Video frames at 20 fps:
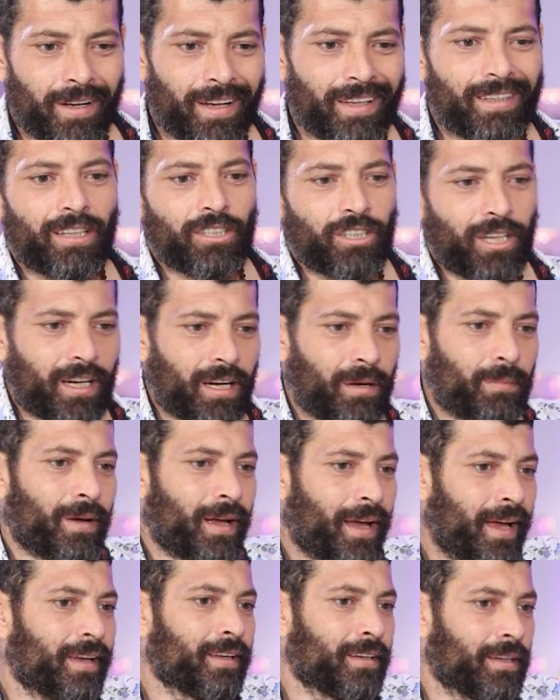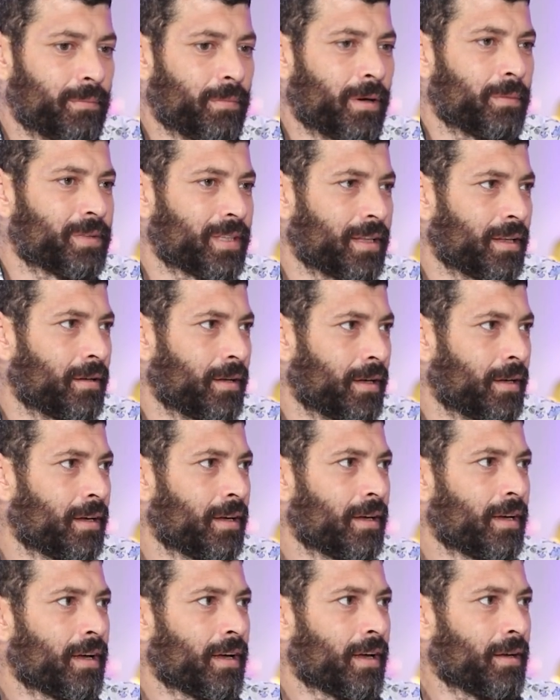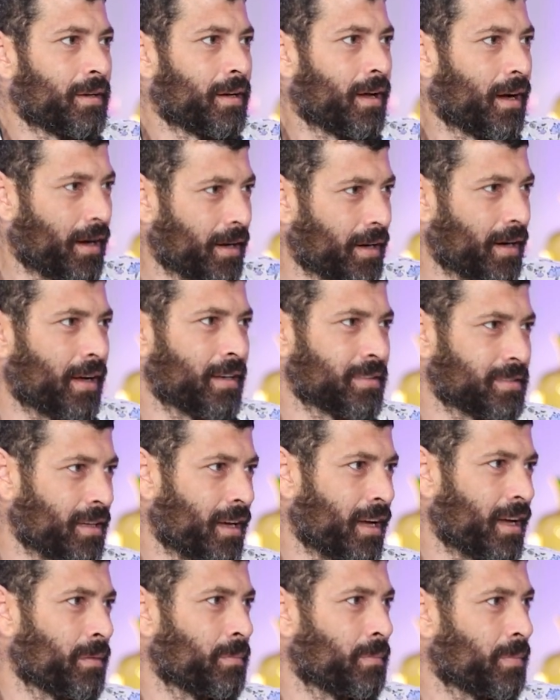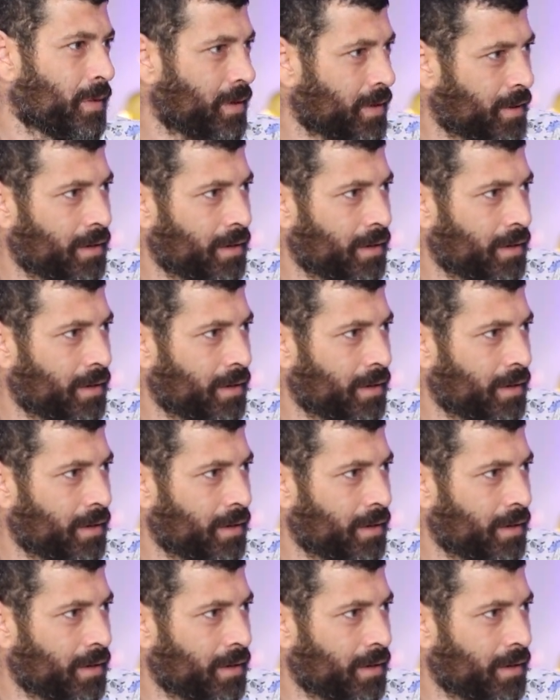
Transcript: خدها جربها هينه ما بت... نهار صعب